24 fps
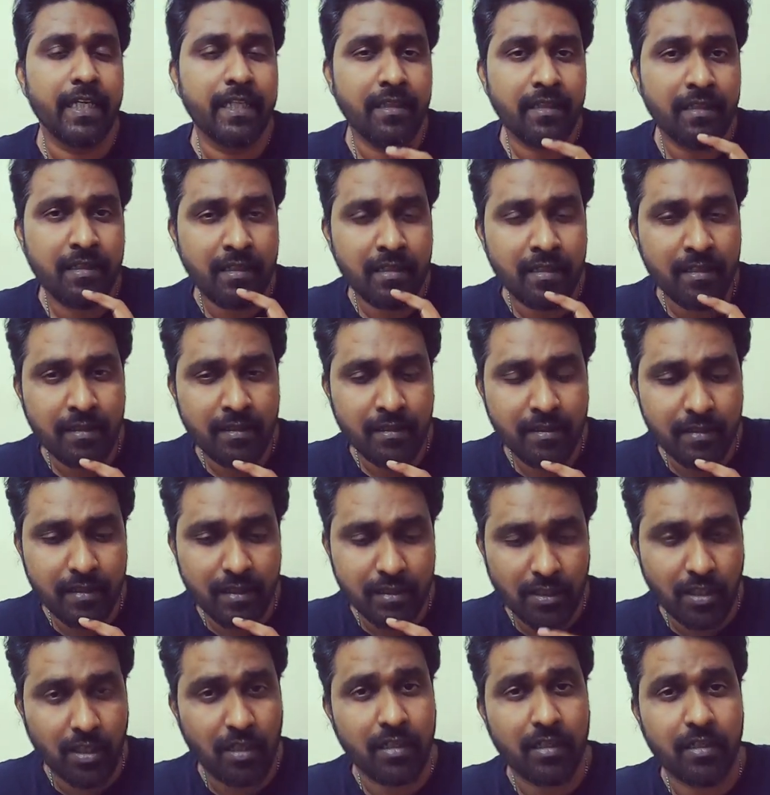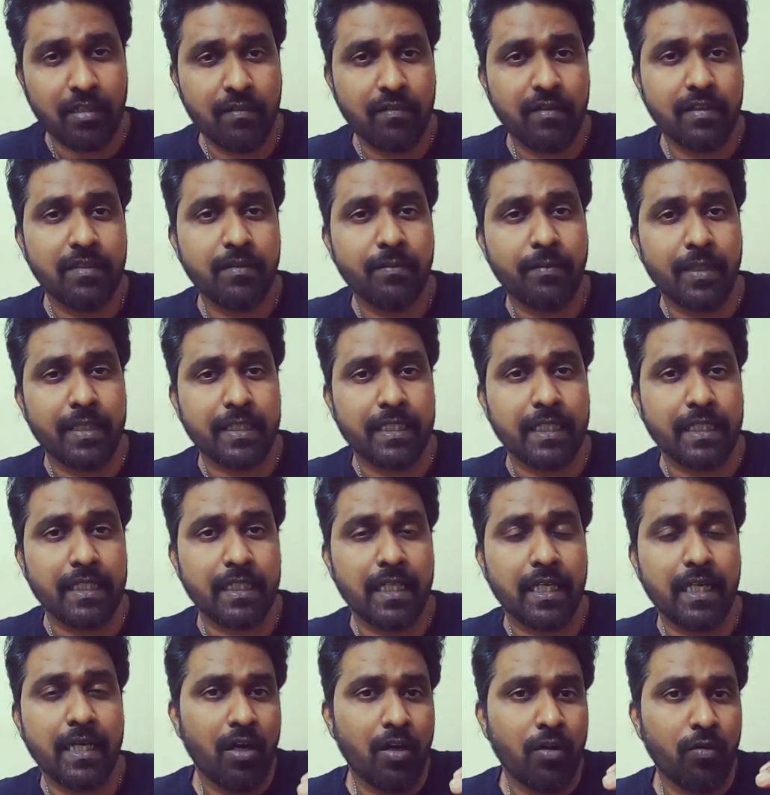இந்த டார்கெட் வந்து
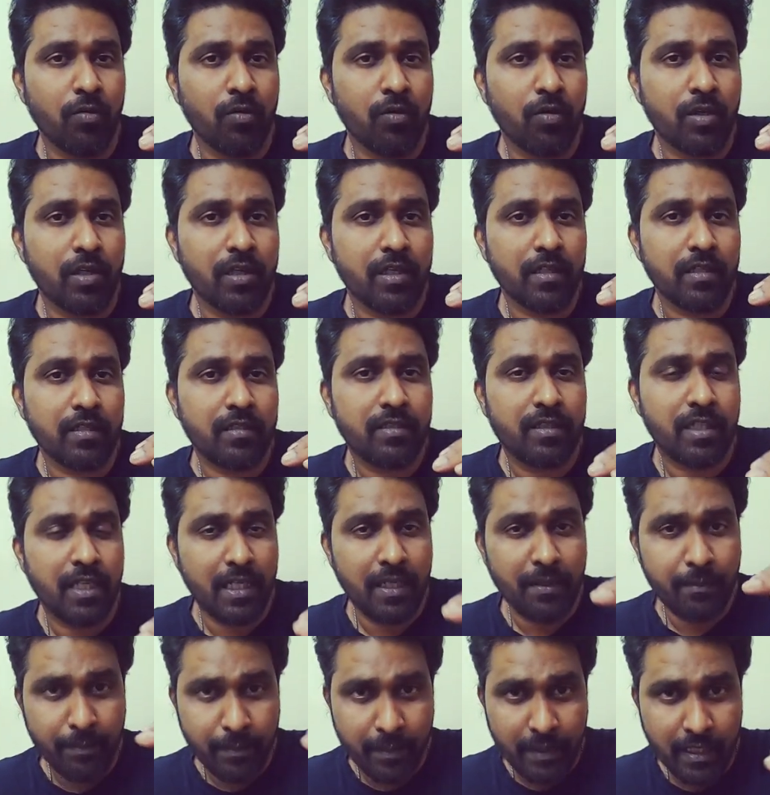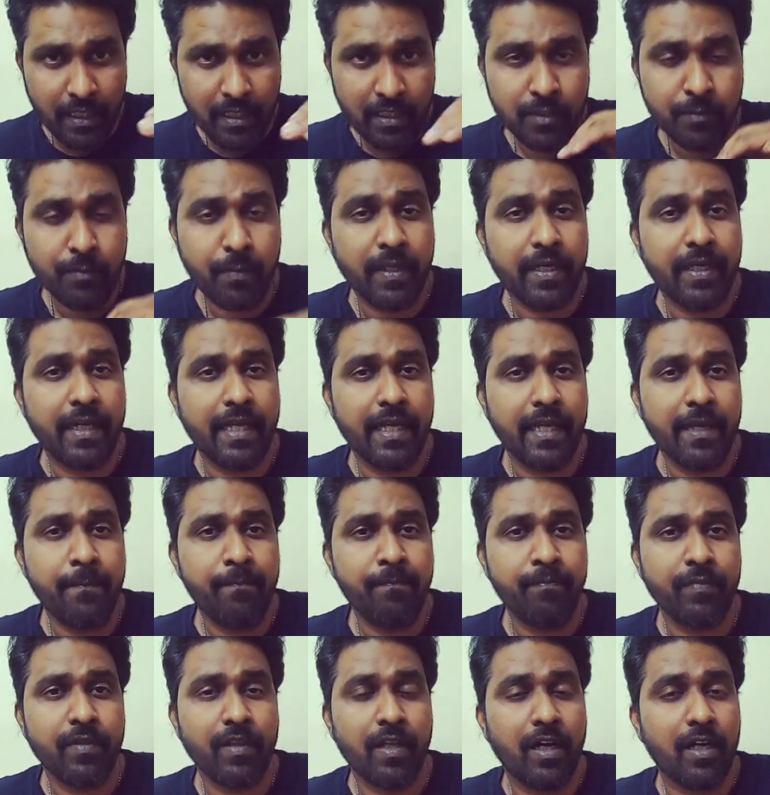பார்த்தீங்கன்னா உங்களோட த்ரீ மீல்ஸ் பெர் டே
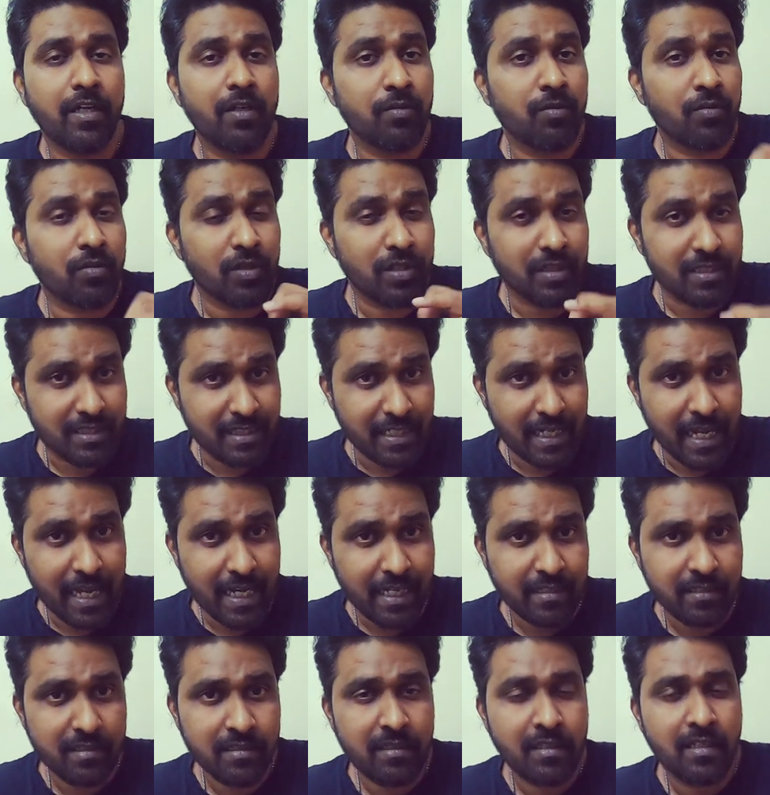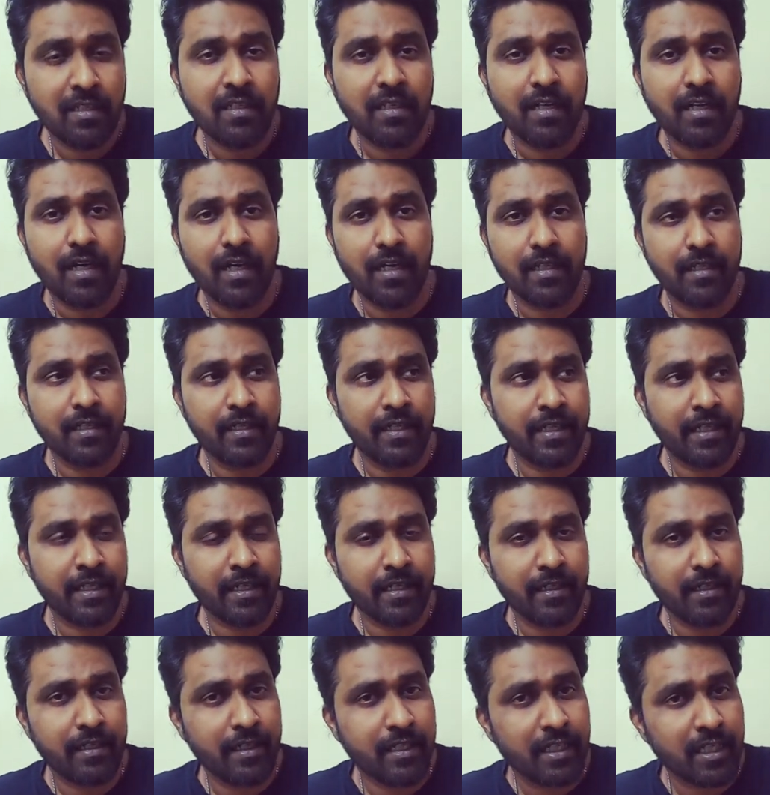அண்ட் உங்களோட ஸ்நாக்ஸ் அண்டு
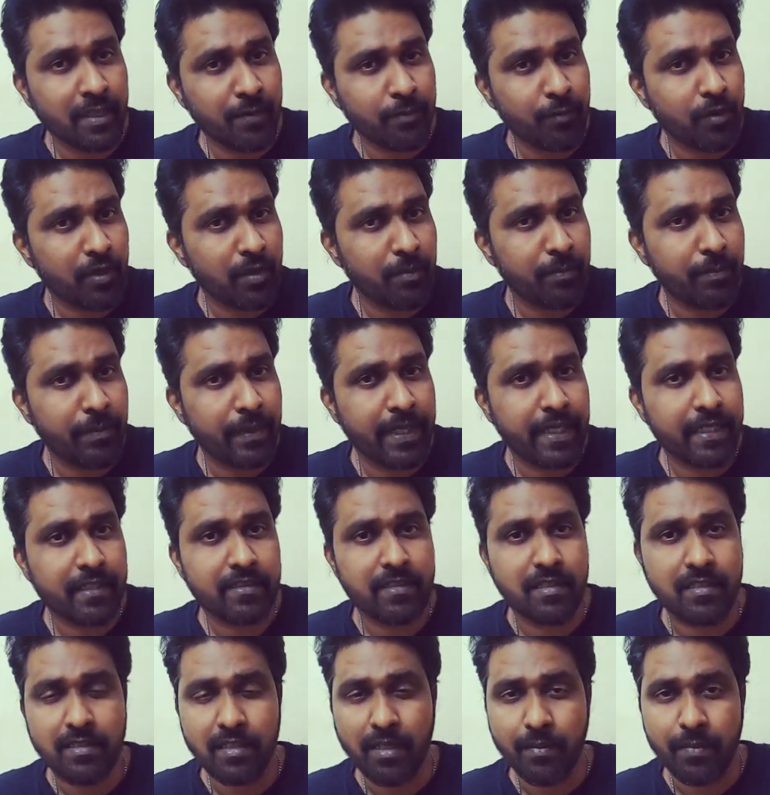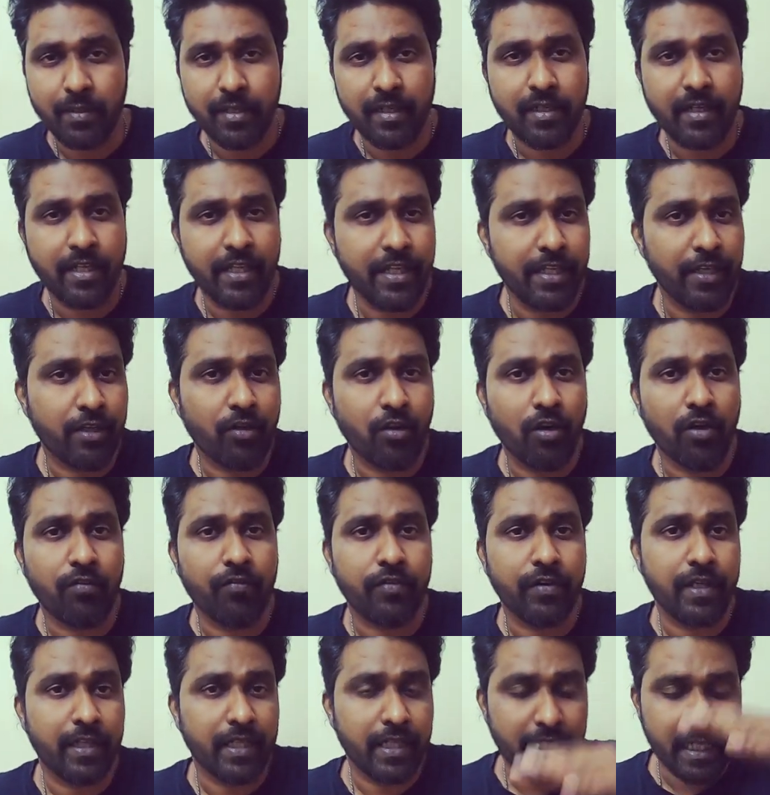நீங்கள் எடுக்க போகிற பிரேக்ஸஸ் சாப்பிட்ற டீ
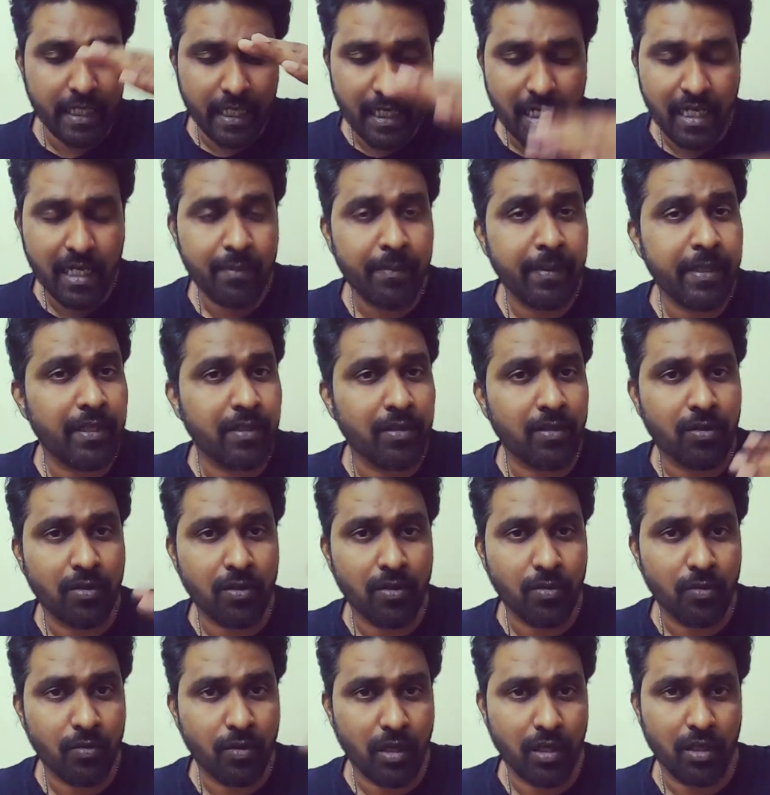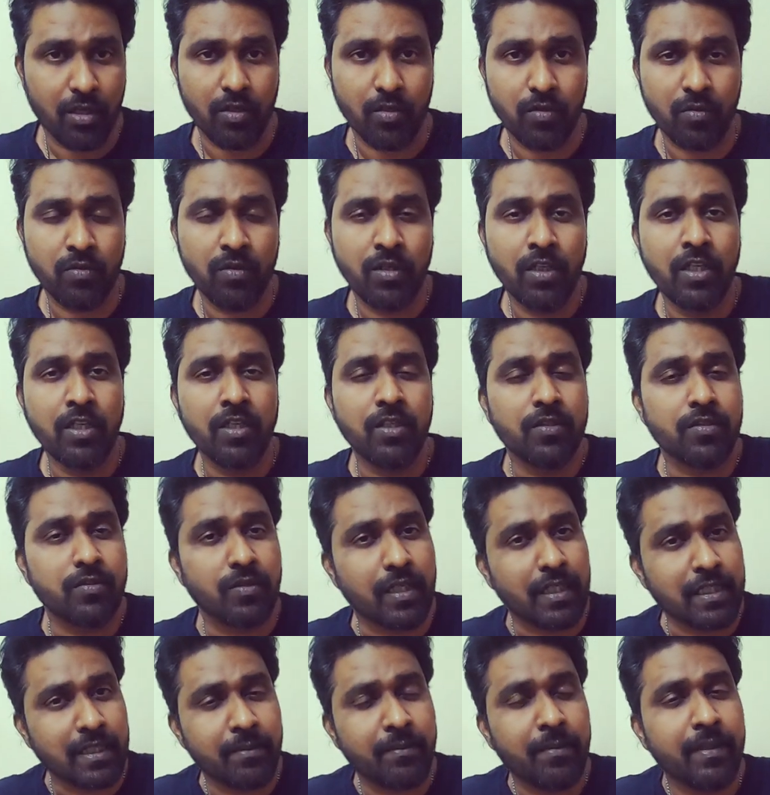காஃபி இது எல்லாமே இன்க்ளூட் ஆகணும்
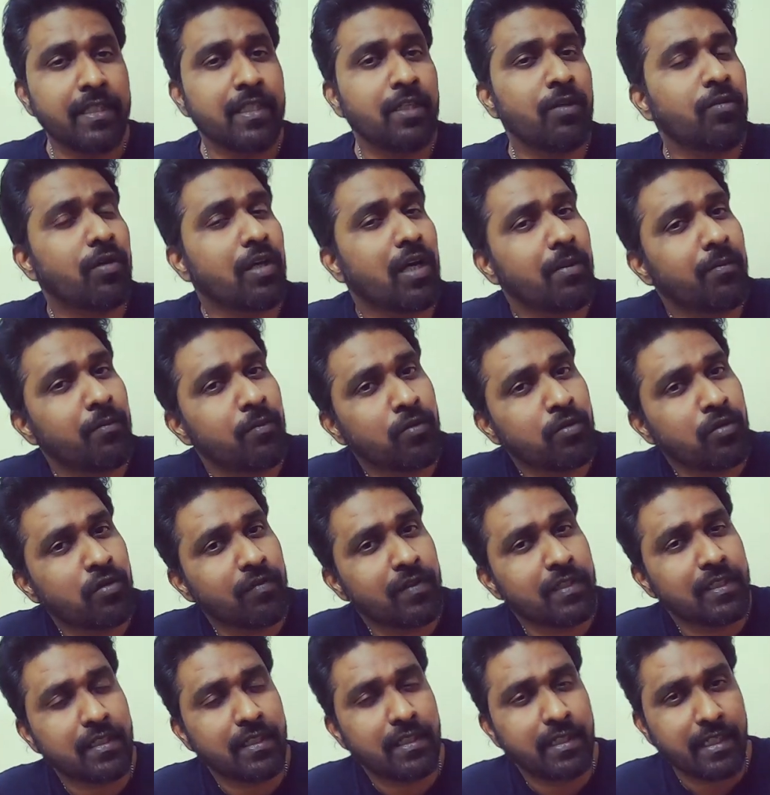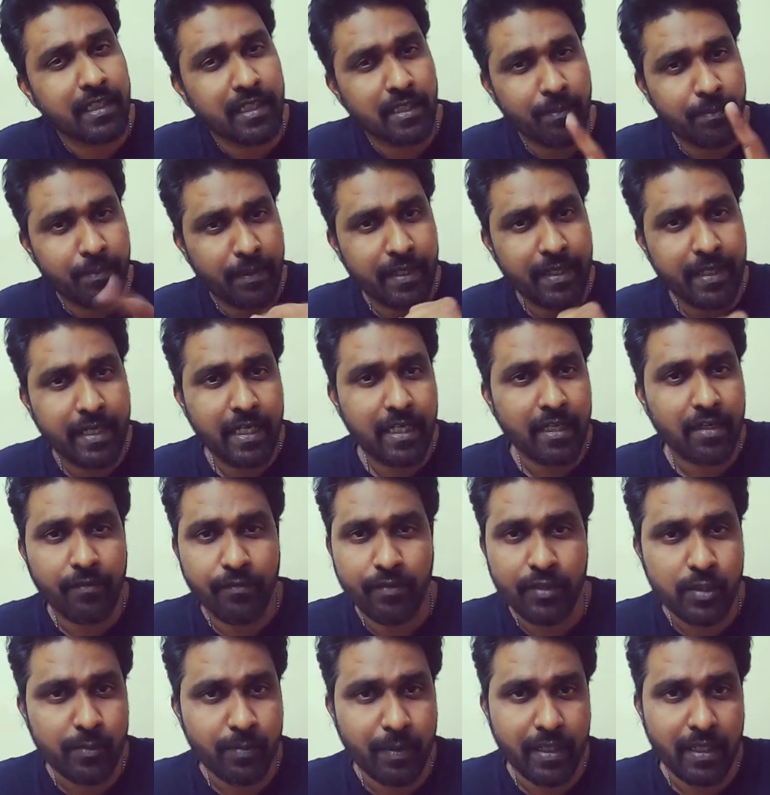ஸோ அந்த மாதிரி ஒரு அமௌண்ட் வந்துட்டு நீங்கள் பெர் டேக்கு
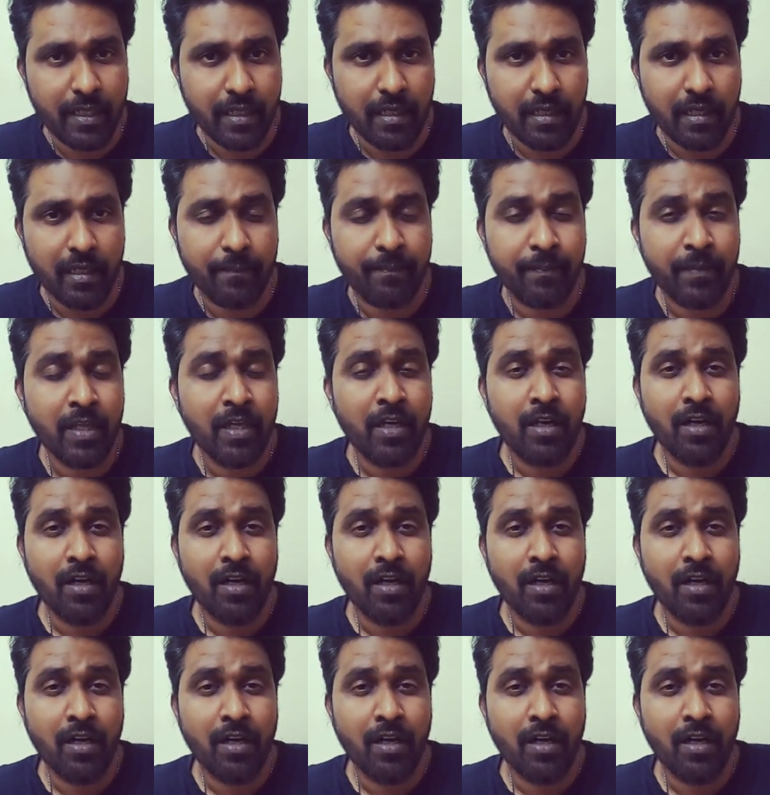ஃபிக்ஸ் பண்ணிக்கோங்க